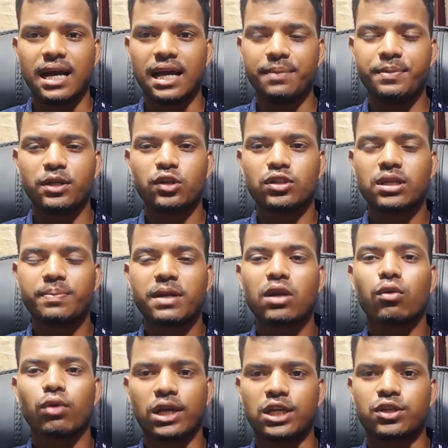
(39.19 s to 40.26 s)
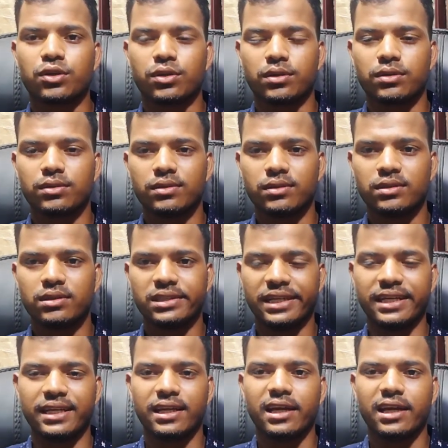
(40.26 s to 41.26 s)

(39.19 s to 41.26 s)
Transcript: আইপিটা হচ্ছে আপনার লোকেশন যে